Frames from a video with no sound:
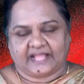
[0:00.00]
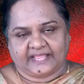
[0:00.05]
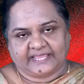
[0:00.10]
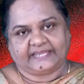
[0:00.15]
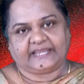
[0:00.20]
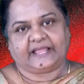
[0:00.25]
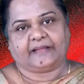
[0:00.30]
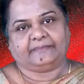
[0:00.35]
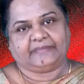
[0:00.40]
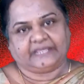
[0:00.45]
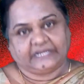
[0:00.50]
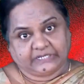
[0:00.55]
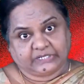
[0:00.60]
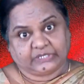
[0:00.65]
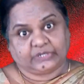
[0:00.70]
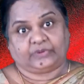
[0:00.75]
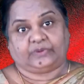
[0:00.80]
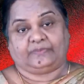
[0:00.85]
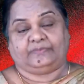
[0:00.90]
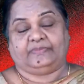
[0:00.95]
ஆய் நாம்
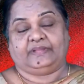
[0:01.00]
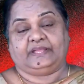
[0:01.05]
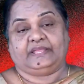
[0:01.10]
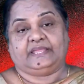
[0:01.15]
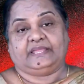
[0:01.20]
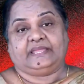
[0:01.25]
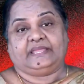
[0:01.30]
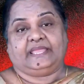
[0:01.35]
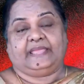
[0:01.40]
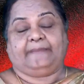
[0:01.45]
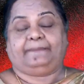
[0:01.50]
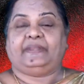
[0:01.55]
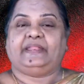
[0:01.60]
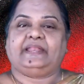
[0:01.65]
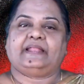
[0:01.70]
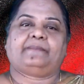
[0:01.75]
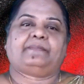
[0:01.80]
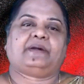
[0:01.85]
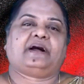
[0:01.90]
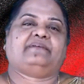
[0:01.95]
இருக்கிறோம் எப்படி
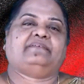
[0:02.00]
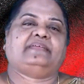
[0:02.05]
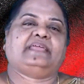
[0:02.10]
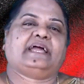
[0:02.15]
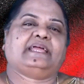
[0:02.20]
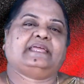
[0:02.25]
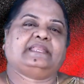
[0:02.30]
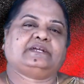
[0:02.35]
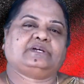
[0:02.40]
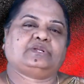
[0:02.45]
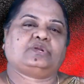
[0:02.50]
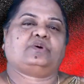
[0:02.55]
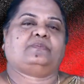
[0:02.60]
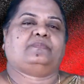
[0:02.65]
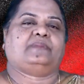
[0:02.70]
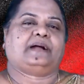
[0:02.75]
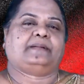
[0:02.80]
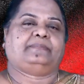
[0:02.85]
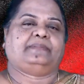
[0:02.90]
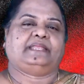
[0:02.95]
நாம் ஆவியாக இருக்கிறோம்
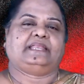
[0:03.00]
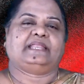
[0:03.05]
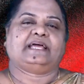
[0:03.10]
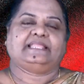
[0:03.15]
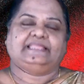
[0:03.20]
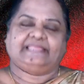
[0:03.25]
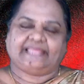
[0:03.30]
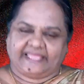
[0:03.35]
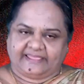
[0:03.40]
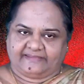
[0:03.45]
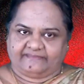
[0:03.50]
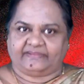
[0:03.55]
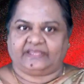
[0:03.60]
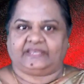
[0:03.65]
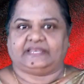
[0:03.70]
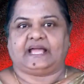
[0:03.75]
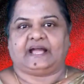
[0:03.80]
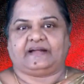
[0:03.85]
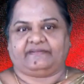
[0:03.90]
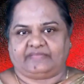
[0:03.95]
அப்படின்னா தேவன்
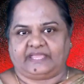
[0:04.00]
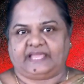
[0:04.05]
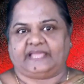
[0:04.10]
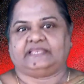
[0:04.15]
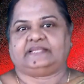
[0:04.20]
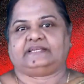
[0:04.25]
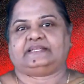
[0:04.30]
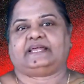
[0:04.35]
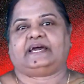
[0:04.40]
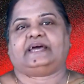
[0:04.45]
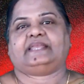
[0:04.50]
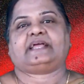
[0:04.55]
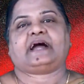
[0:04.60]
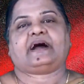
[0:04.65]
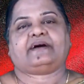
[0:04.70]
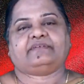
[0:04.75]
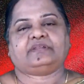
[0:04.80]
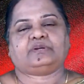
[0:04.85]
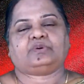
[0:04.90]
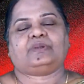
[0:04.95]
ஆவியாக இருக்கிறார்
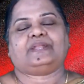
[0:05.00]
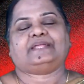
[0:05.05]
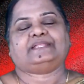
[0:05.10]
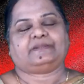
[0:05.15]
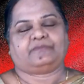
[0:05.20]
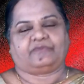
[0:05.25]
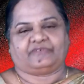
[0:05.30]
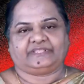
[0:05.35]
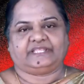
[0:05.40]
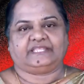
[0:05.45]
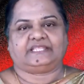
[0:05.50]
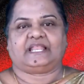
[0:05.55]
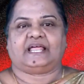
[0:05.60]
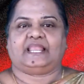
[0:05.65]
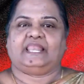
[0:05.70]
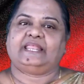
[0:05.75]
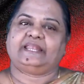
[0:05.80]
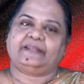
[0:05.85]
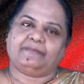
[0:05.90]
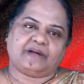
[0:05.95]
அவருக்குள்ளே நம்ம
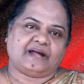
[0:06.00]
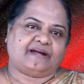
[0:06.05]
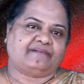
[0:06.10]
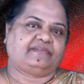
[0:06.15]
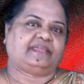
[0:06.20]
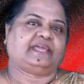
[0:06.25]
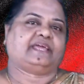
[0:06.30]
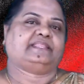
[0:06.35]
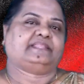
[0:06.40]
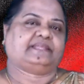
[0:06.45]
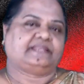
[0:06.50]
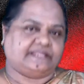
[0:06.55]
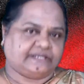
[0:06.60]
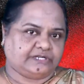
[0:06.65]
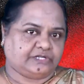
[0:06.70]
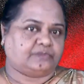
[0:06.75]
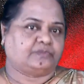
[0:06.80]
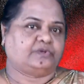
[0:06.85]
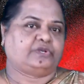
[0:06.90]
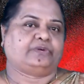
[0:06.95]
வந்ததுனால நம்ம ஆவியாய் தான்
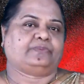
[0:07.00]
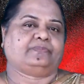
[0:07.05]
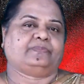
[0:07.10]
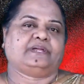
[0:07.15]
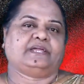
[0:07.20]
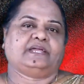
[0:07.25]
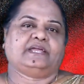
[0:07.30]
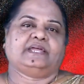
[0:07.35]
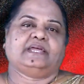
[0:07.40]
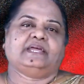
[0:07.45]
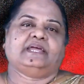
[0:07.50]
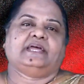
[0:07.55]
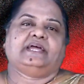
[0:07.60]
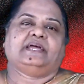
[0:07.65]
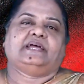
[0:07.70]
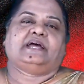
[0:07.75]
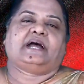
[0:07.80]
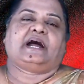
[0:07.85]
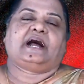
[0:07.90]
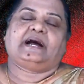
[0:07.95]
இருக்க முடியும்
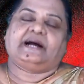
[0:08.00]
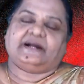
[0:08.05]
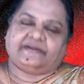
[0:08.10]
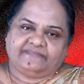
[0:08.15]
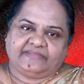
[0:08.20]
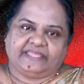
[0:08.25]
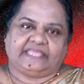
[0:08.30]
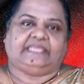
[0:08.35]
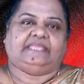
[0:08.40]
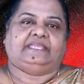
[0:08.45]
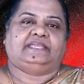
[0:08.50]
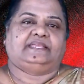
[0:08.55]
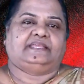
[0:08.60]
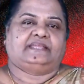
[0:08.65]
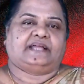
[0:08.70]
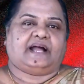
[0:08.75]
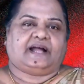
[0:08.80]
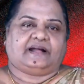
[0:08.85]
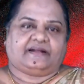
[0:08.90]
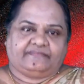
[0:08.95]
ஆவி
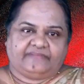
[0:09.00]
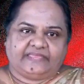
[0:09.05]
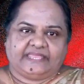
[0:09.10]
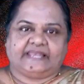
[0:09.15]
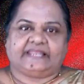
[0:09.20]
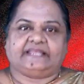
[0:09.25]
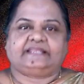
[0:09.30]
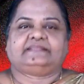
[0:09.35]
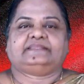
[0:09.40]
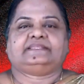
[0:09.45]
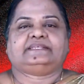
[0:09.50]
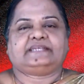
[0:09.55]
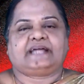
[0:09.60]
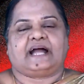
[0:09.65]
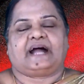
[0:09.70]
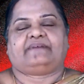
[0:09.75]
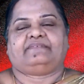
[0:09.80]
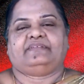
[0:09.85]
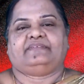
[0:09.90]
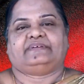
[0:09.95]
ஆவியிலிருந்து
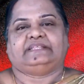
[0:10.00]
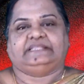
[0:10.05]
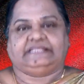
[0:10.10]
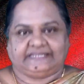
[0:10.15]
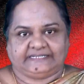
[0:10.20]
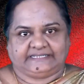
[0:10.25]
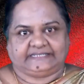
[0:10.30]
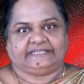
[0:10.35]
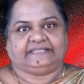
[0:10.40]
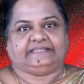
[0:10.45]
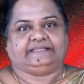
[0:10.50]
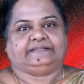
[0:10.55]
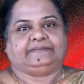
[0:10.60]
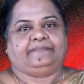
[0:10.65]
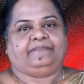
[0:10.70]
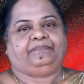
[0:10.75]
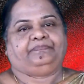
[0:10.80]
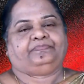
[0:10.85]
ஆவி வந்திருக்கிறது